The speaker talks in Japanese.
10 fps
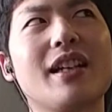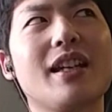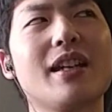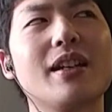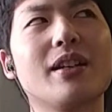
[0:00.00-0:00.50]

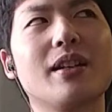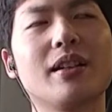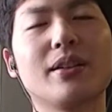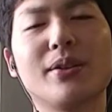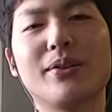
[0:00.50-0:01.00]

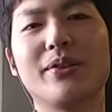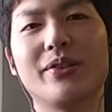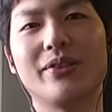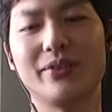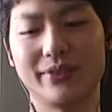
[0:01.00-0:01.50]
えー、両
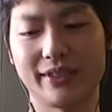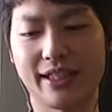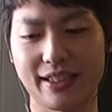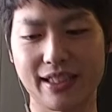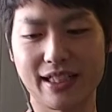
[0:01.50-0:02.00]
方の
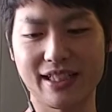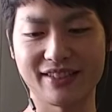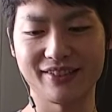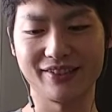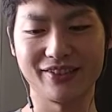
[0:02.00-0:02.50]
展開があ
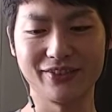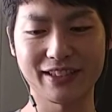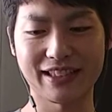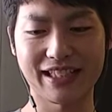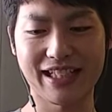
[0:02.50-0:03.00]
ると
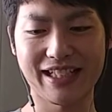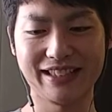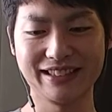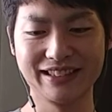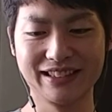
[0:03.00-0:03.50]
思ってて、